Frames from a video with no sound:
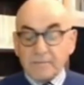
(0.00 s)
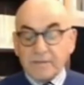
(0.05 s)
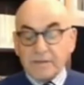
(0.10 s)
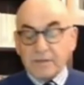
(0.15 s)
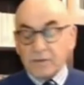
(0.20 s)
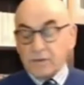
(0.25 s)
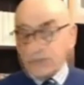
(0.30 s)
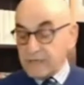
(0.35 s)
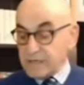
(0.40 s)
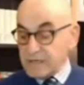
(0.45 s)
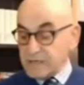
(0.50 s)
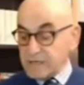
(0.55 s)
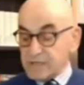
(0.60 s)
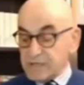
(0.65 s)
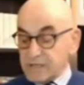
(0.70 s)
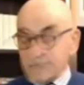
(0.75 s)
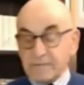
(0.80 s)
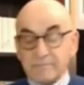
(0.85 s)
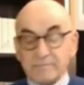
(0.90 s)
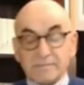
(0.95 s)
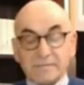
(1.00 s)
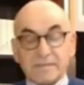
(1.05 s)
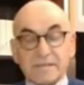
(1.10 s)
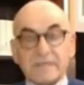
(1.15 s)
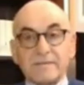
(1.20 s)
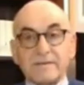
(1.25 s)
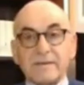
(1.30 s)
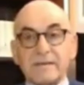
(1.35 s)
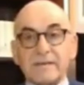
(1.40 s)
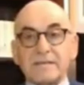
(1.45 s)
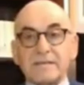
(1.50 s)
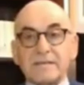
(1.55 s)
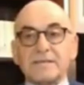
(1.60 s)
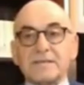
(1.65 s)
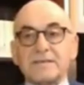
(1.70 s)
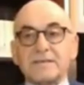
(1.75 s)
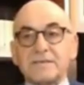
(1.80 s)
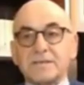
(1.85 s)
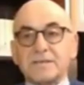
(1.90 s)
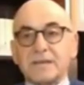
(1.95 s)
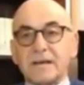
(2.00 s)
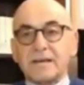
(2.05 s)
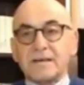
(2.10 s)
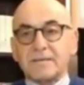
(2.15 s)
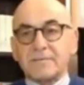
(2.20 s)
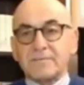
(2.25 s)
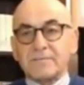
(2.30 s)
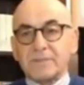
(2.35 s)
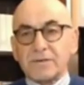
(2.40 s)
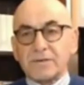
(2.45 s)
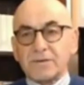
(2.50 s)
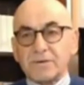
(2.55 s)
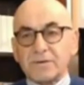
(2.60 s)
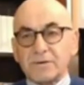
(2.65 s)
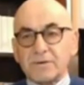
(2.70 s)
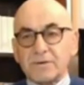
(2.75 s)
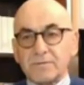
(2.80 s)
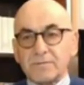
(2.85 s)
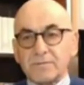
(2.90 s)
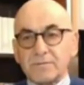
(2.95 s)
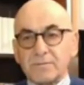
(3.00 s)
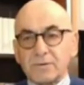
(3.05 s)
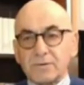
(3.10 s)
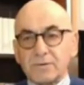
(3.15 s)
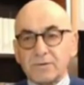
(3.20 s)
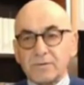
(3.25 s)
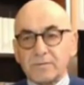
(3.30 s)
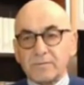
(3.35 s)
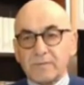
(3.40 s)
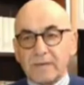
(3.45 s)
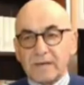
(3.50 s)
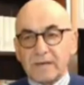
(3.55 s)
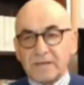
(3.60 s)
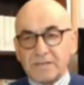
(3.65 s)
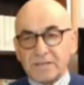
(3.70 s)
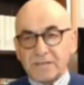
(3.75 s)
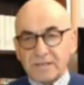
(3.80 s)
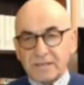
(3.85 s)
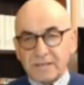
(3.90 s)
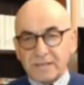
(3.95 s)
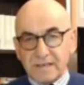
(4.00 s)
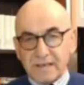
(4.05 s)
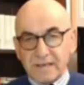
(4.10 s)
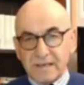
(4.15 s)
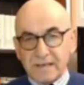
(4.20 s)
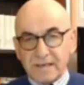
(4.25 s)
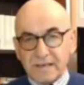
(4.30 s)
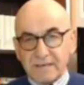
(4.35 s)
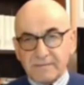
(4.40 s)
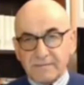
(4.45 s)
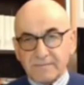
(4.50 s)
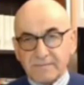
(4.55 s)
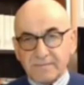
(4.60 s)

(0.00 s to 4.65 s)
Bir güne geçelim sevgili izleyiciler. Bir günün bugün manşetinde